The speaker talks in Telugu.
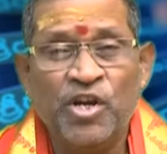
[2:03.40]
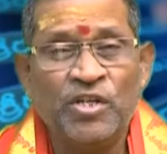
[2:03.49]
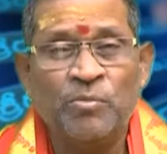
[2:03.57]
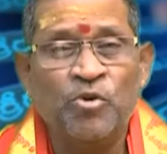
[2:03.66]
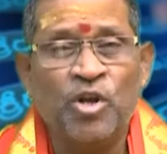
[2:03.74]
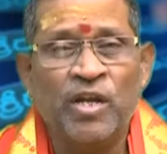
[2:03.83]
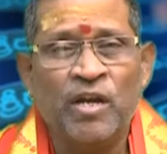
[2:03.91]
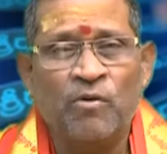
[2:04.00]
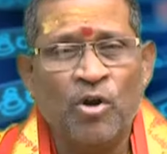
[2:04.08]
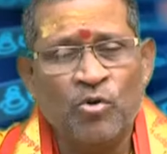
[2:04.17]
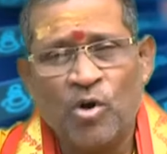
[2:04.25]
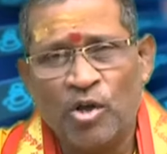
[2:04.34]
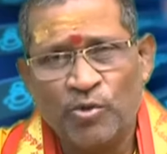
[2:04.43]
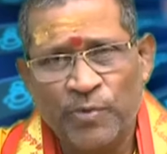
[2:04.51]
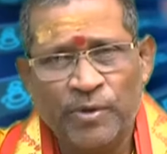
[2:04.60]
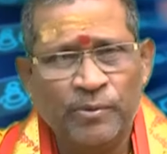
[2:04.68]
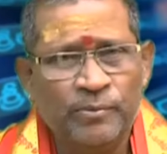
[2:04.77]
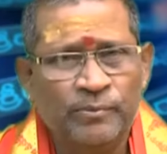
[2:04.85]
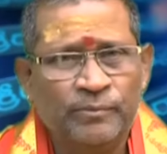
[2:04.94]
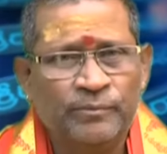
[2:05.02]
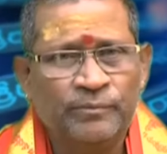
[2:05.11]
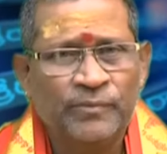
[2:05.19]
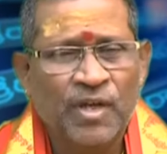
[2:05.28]
విశేషము కలిగిన వారు కాదు వీరు
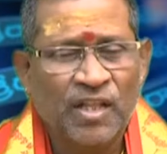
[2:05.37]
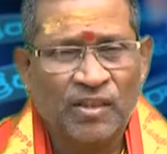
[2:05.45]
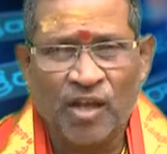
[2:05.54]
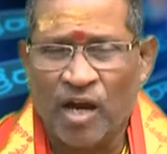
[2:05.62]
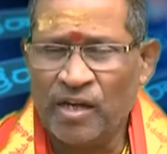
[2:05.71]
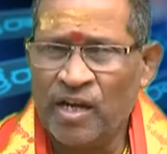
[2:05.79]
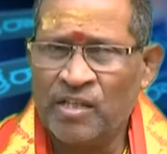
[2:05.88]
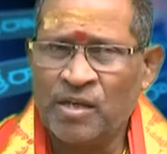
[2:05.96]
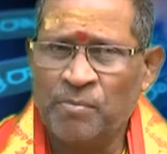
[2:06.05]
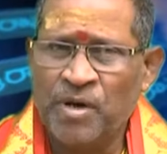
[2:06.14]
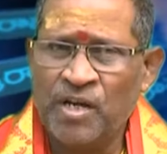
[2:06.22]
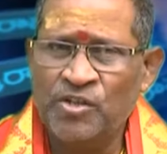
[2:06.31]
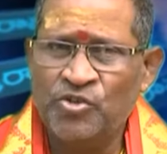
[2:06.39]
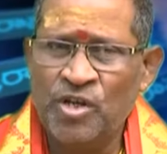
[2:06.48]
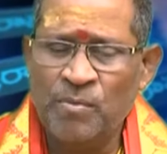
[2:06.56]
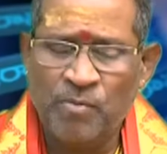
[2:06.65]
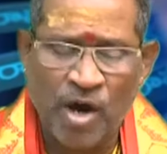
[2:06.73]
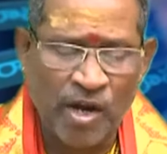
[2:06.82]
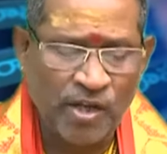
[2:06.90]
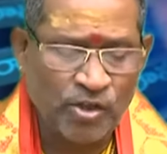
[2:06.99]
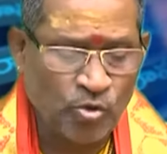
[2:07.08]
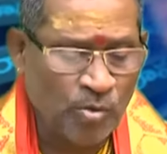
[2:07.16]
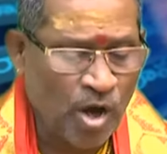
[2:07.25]
తాటికిని సంహరించి
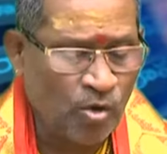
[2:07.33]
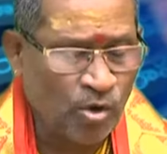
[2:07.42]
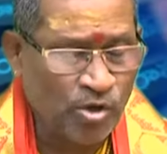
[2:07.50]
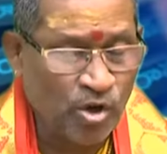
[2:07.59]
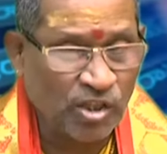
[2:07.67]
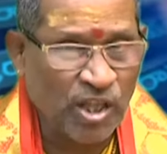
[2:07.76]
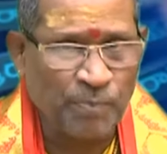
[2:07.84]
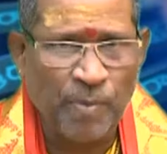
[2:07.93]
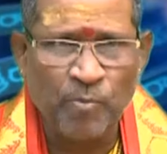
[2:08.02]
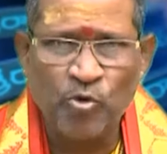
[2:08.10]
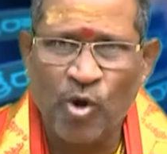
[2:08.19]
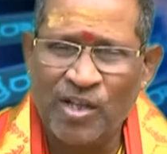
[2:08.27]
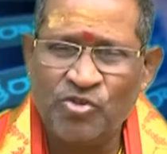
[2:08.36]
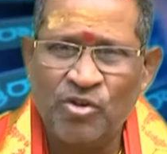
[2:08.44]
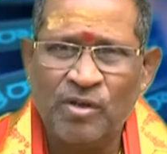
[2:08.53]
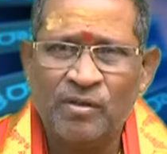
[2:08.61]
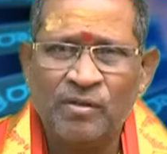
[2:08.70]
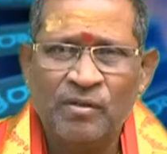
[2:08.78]
మారీచ సుబాహుల యొక్క దర్పమును అణచి